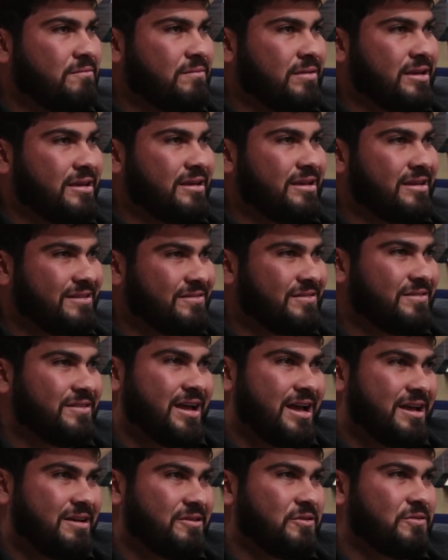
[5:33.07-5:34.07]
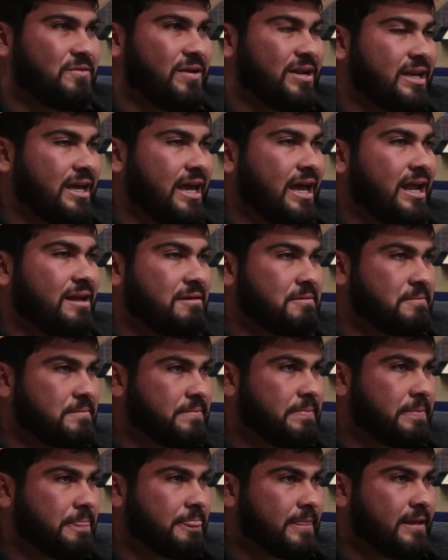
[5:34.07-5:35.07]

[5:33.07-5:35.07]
o sea, no cualquiera. No,